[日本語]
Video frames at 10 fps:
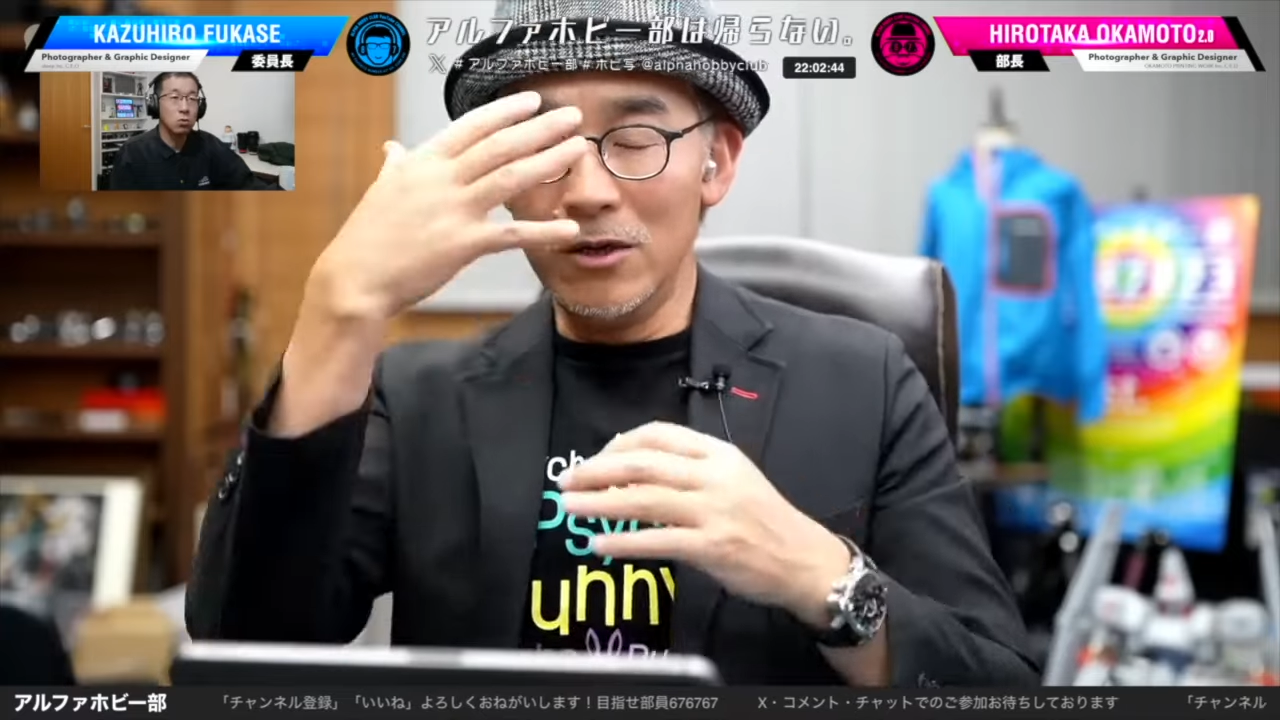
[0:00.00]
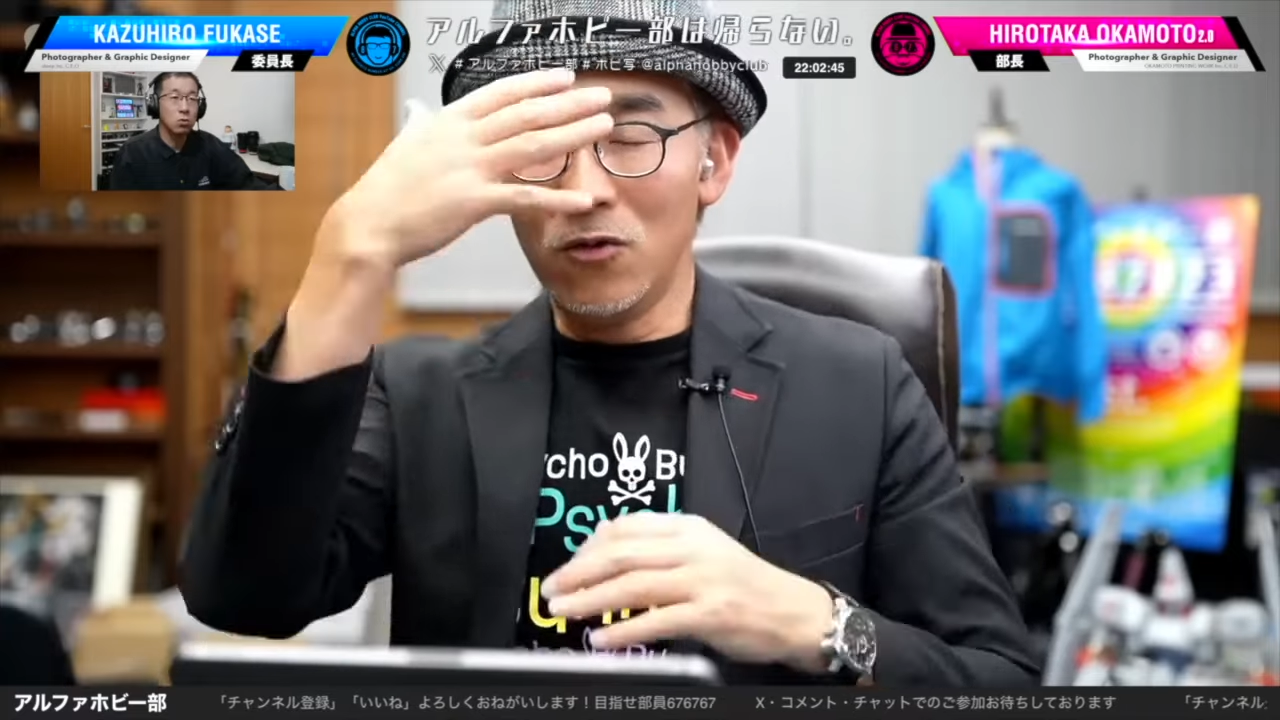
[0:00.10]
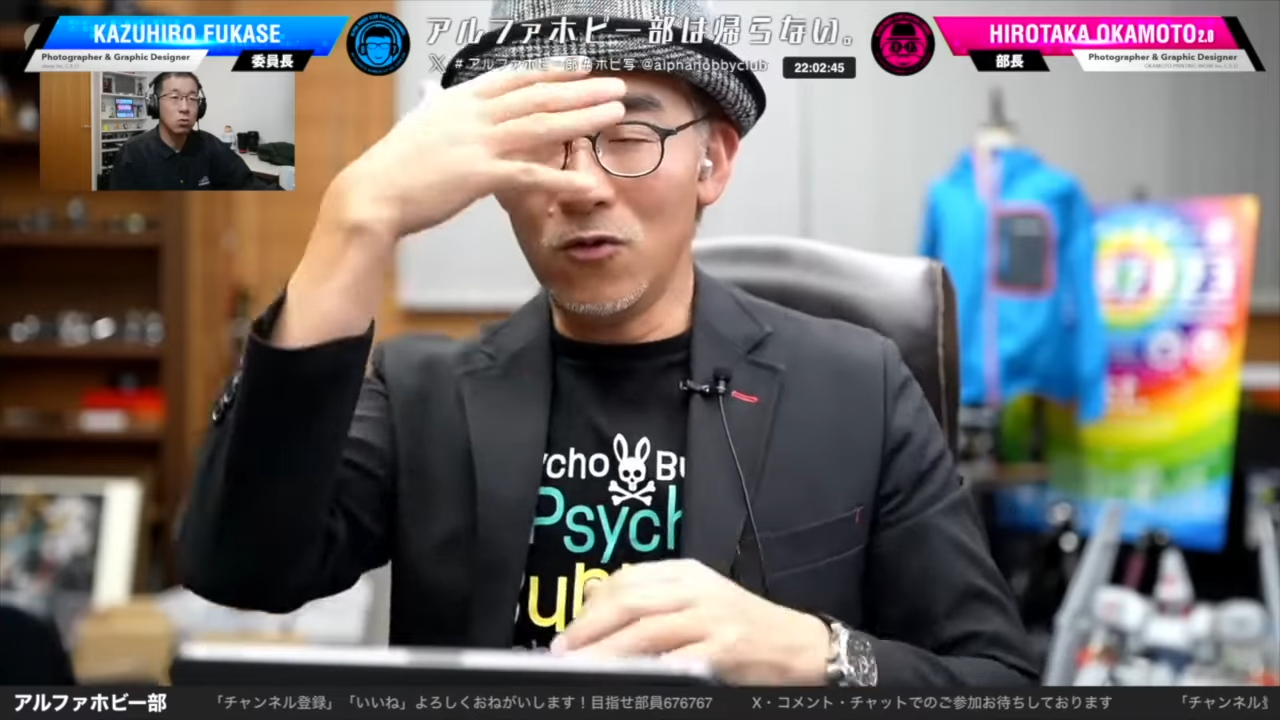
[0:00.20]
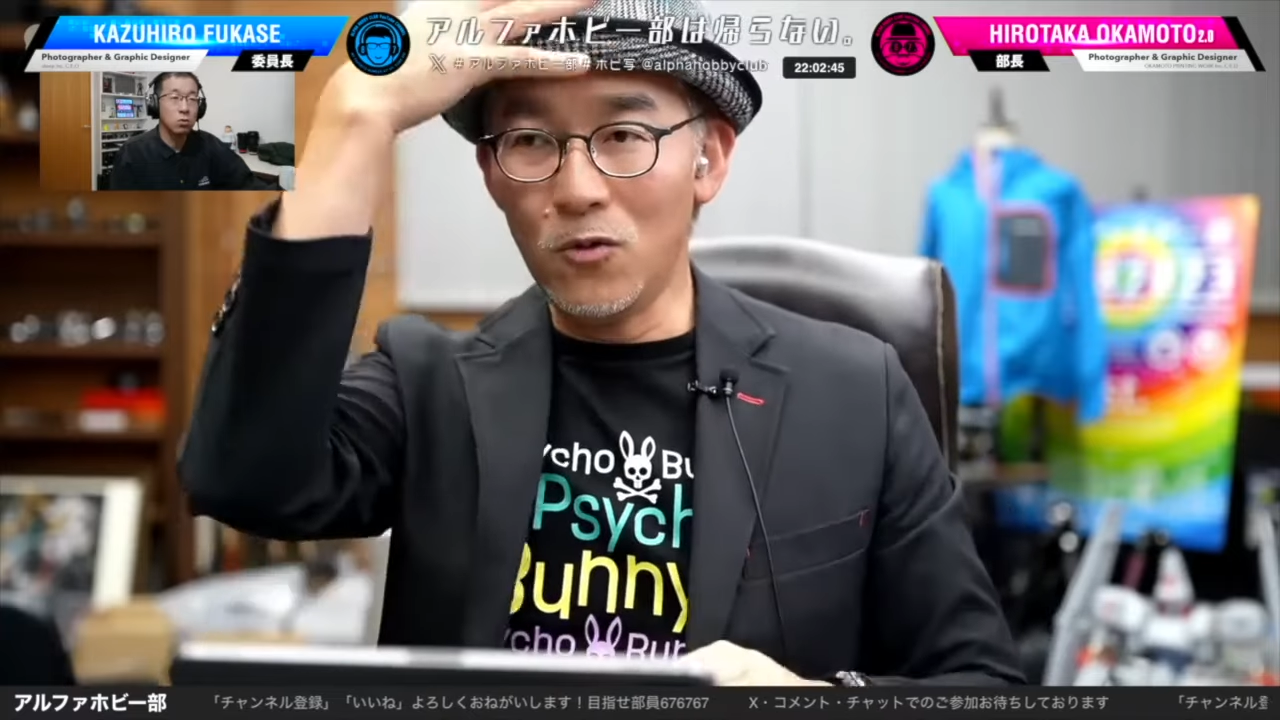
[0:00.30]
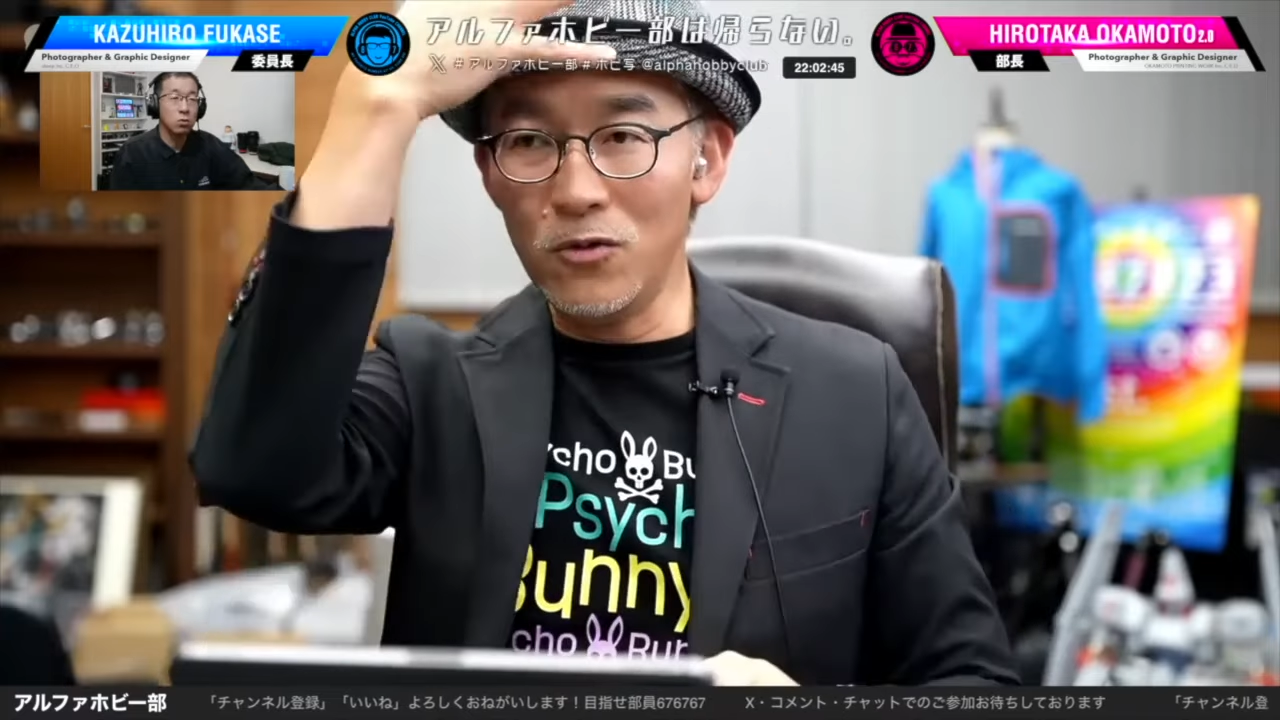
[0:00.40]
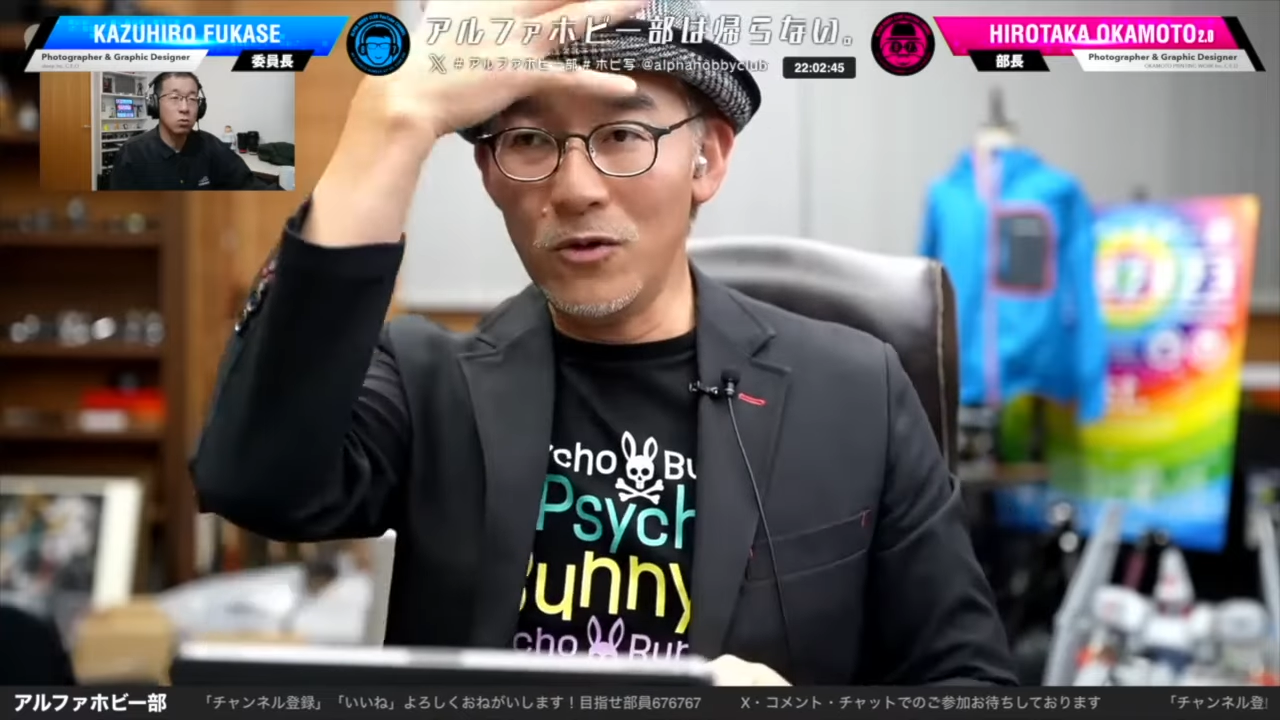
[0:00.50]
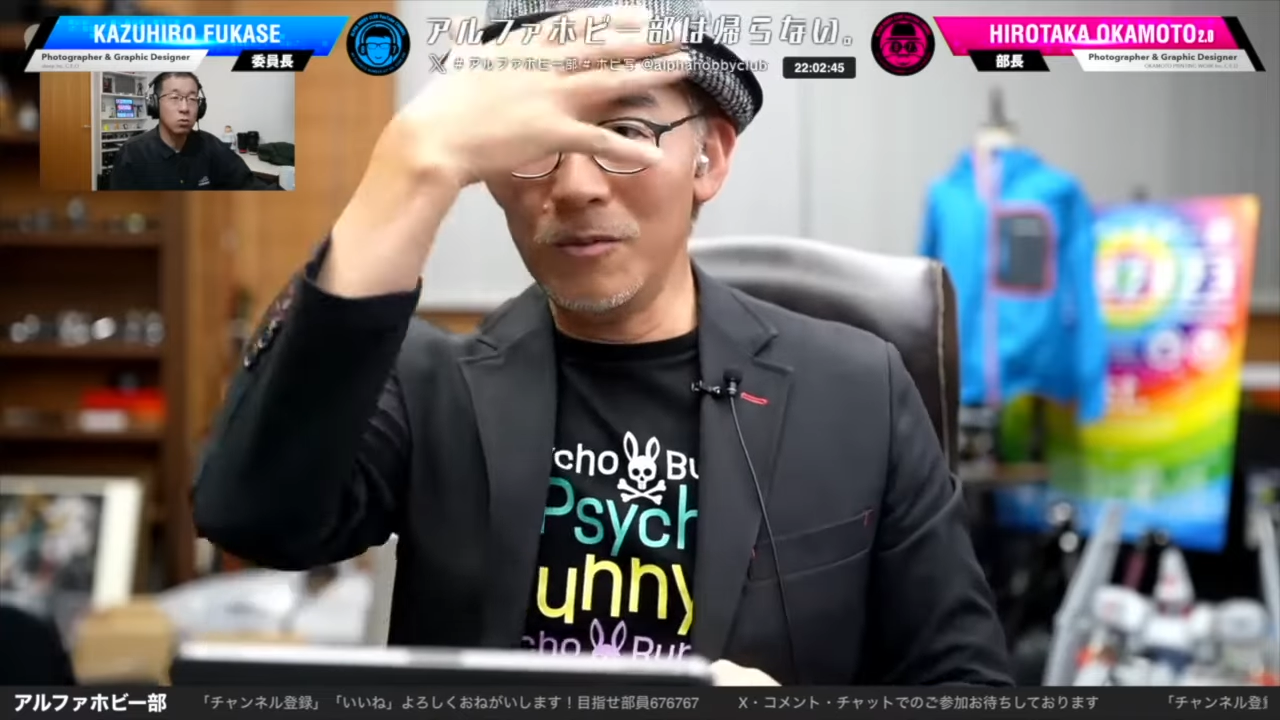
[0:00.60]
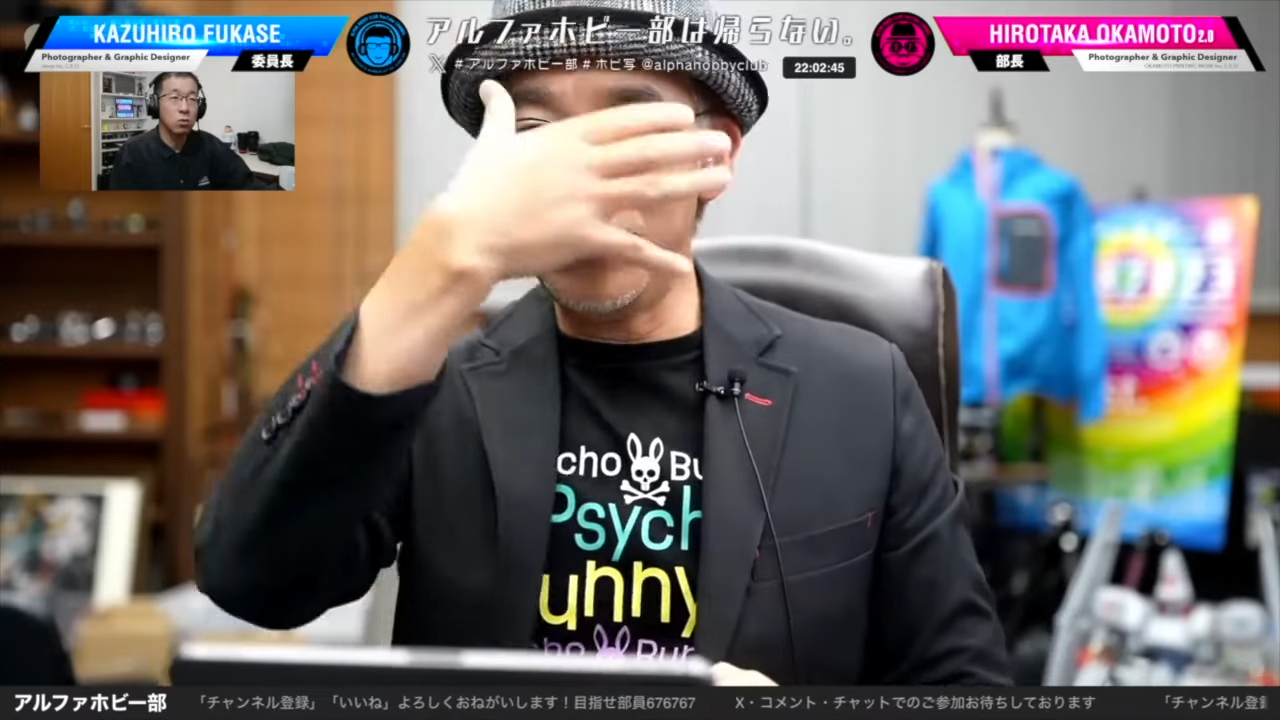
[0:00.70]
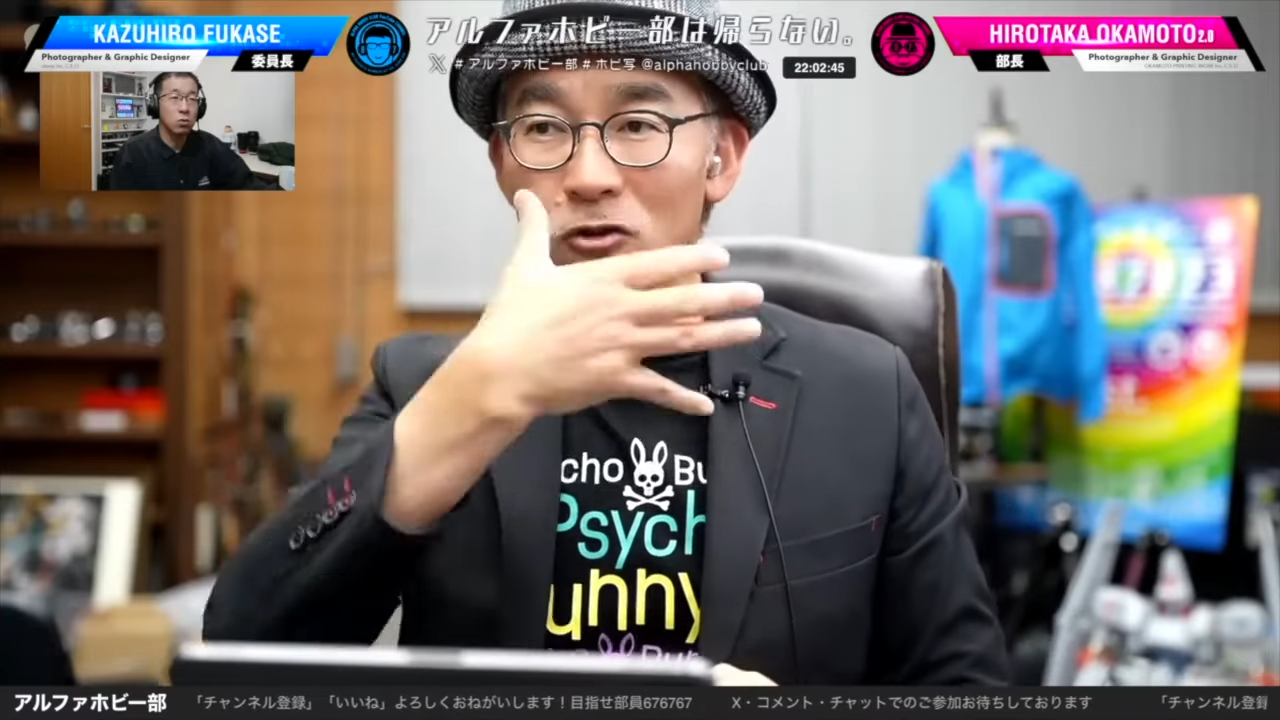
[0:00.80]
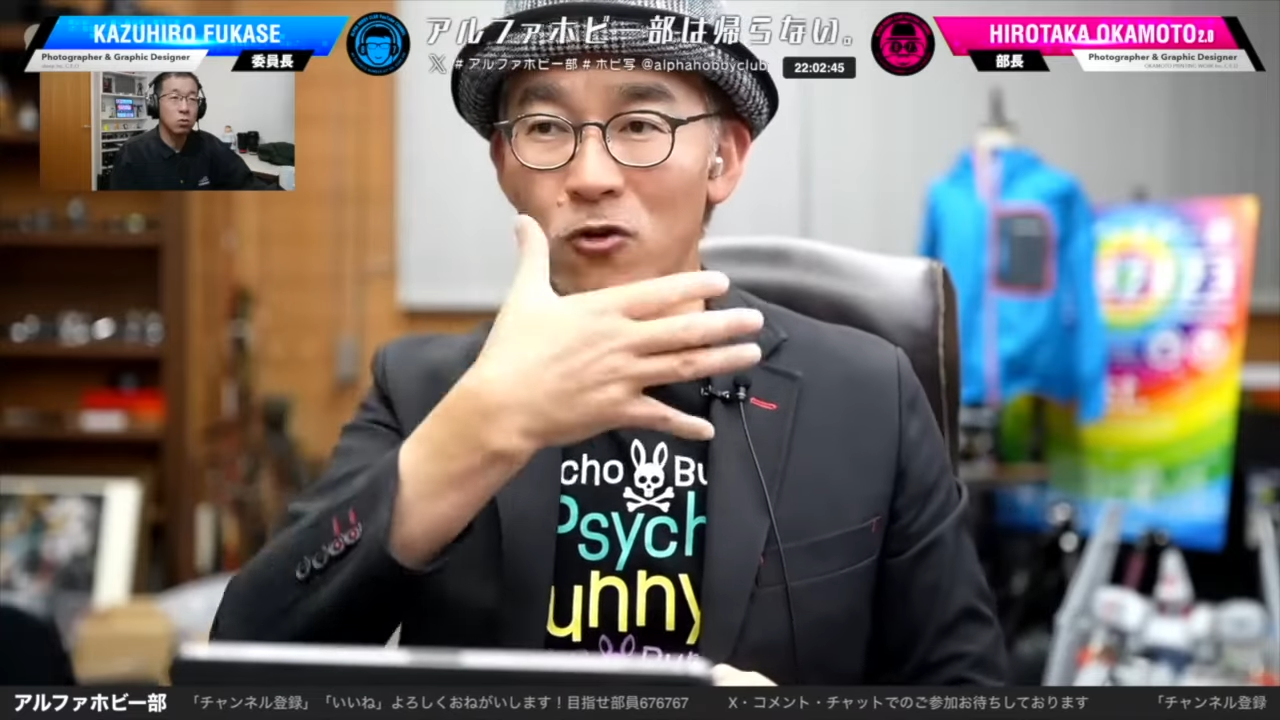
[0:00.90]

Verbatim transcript: ここのピント